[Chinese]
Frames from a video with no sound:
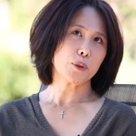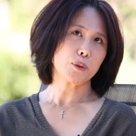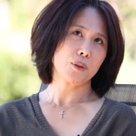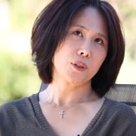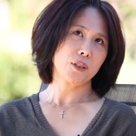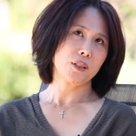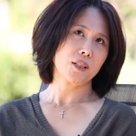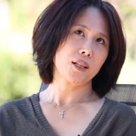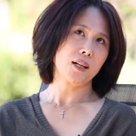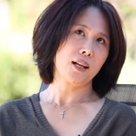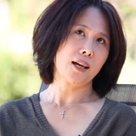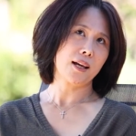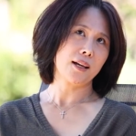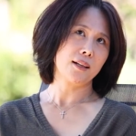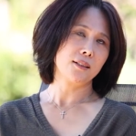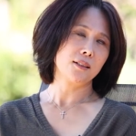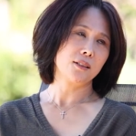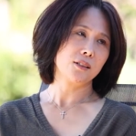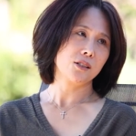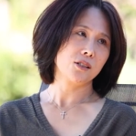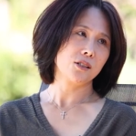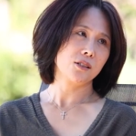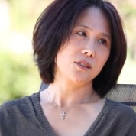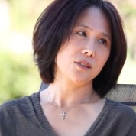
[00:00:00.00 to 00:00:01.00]
如说你来
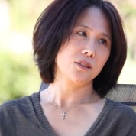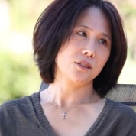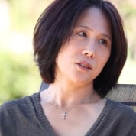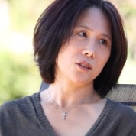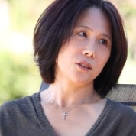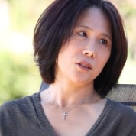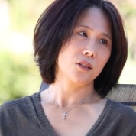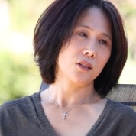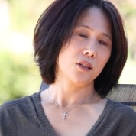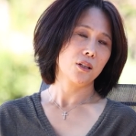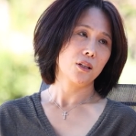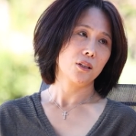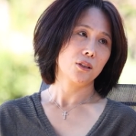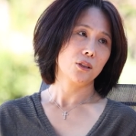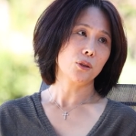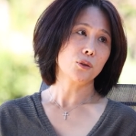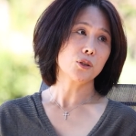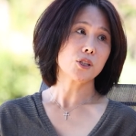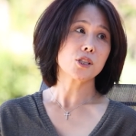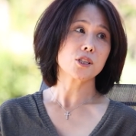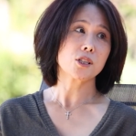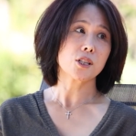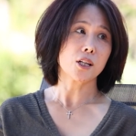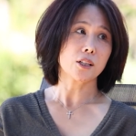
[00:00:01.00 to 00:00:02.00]
的是都
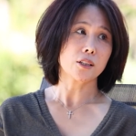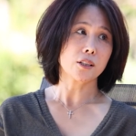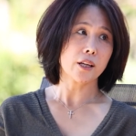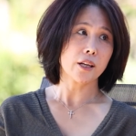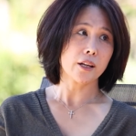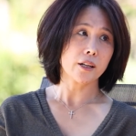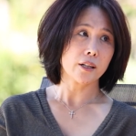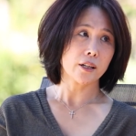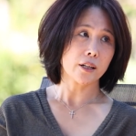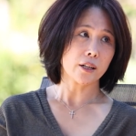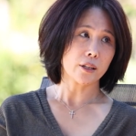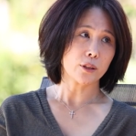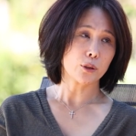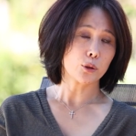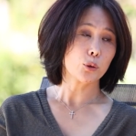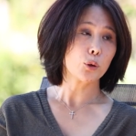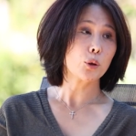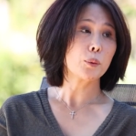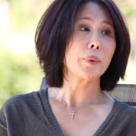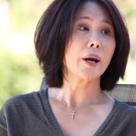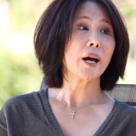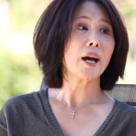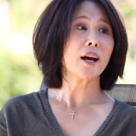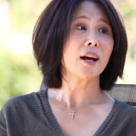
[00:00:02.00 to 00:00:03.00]
是成年人，
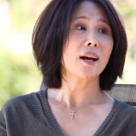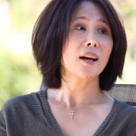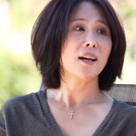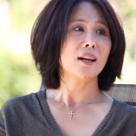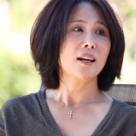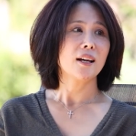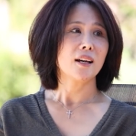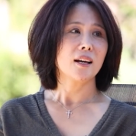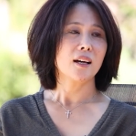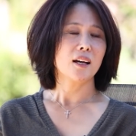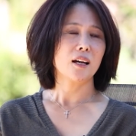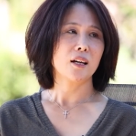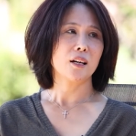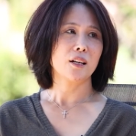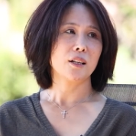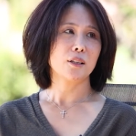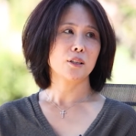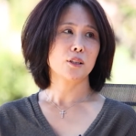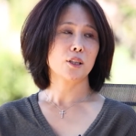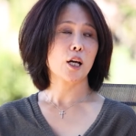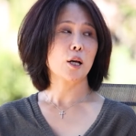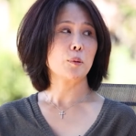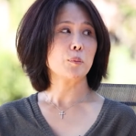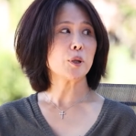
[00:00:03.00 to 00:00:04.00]
对吧？
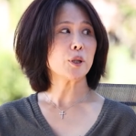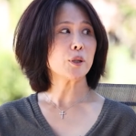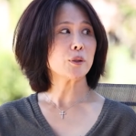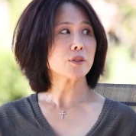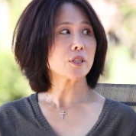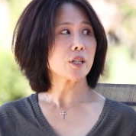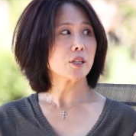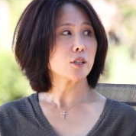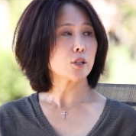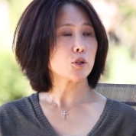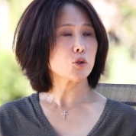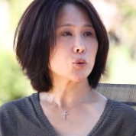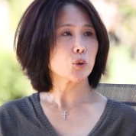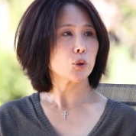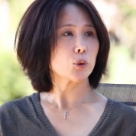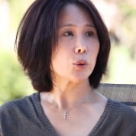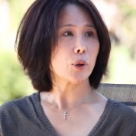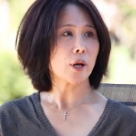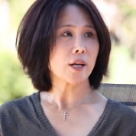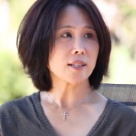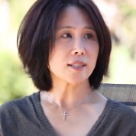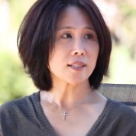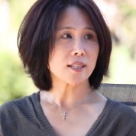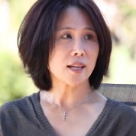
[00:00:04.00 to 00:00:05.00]
呃，他们有在这儿做
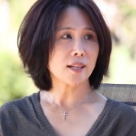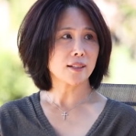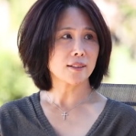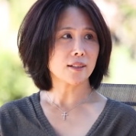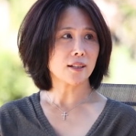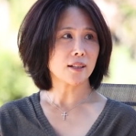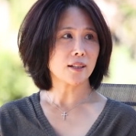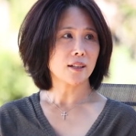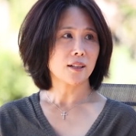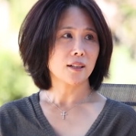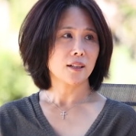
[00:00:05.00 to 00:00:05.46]
团建的，